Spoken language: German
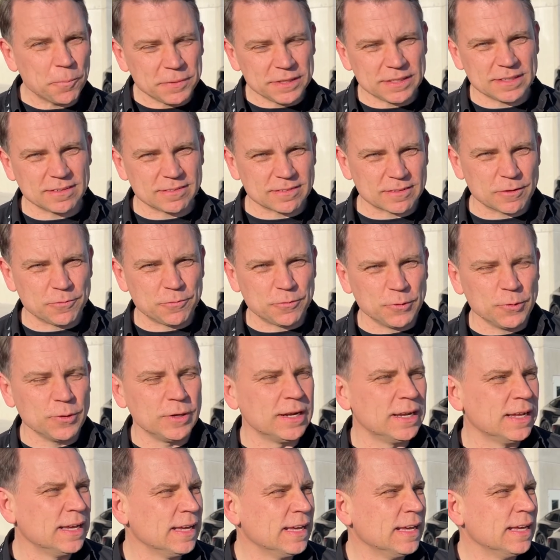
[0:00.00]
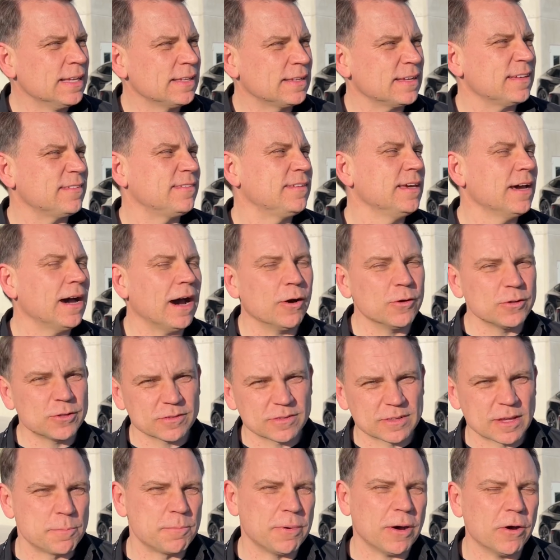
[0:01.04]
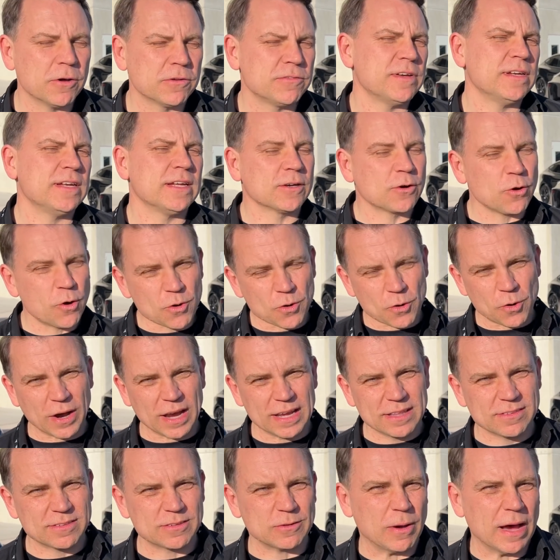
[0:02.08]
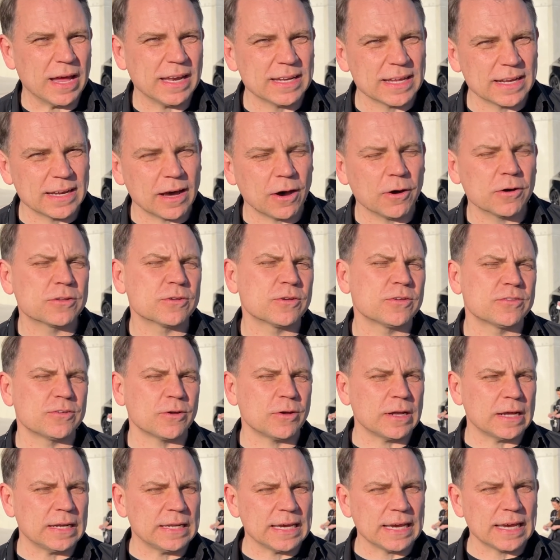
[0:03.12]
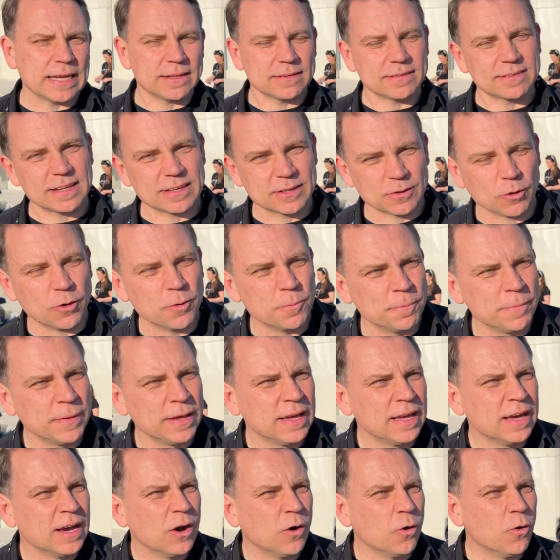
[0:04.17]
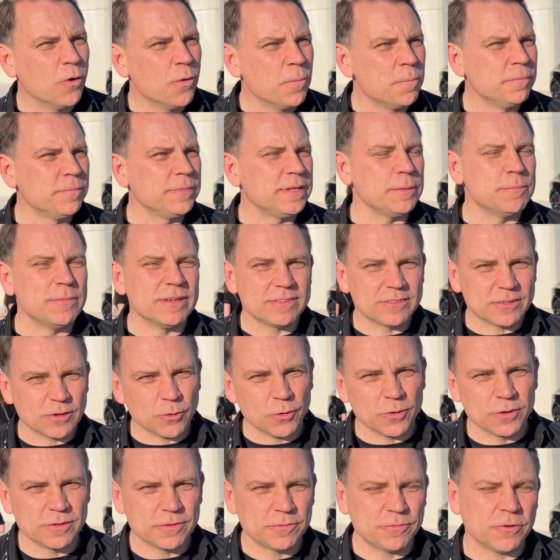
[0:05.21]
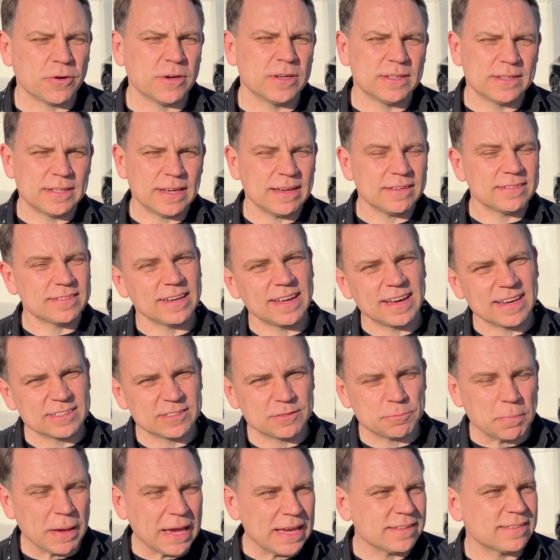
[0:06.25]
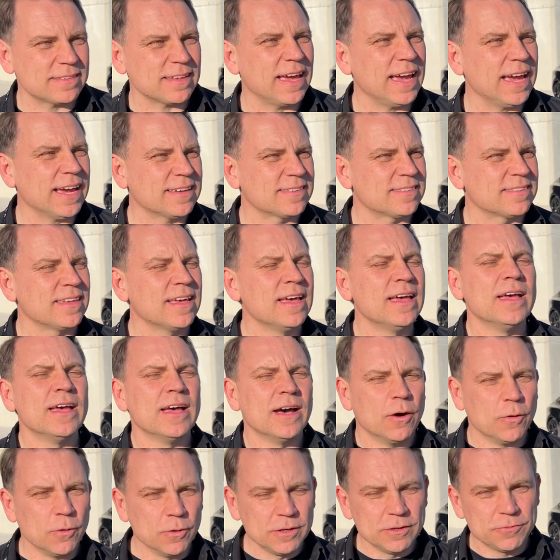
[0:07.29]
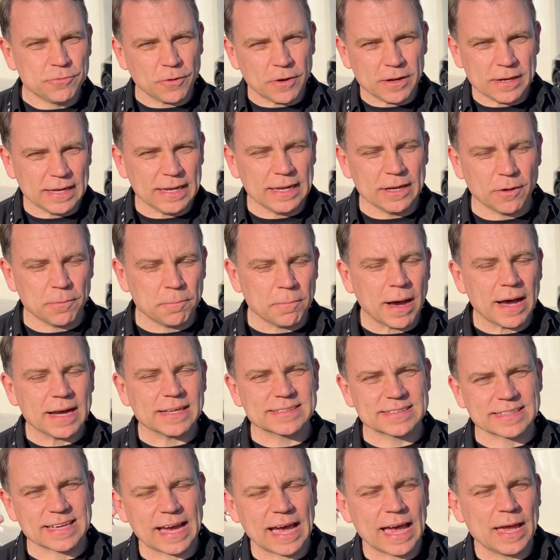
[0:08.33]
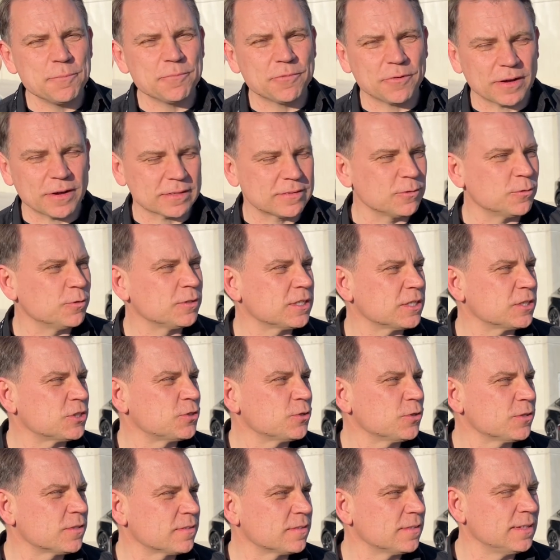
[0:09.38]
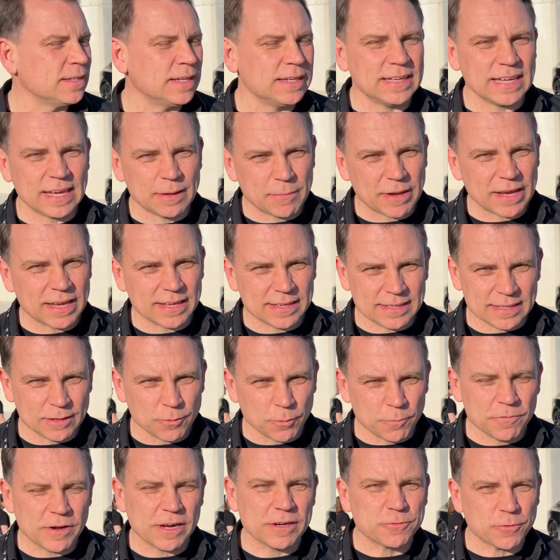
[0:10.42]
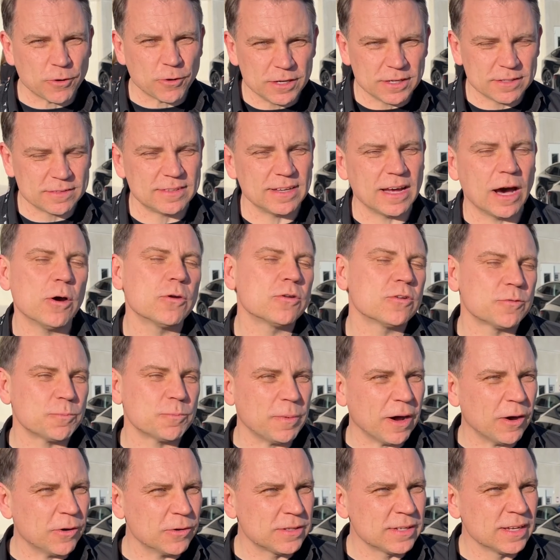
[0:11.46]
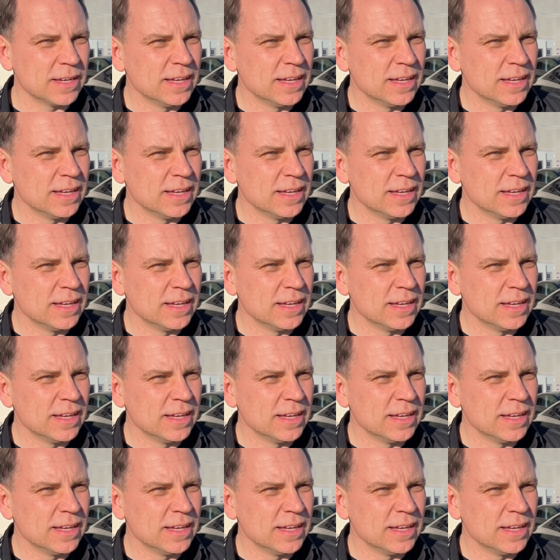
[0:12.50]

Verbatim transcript: nicht das Gefühl, dass hier Autos gebaut werden in Konkurrenz zu anderen Autos, sondern hier geht es darum, um die Mission von Tesla, SpaceX und von Elon Musk einfach zu unterstützen, indem er die umweltfreundlichsten Autos baut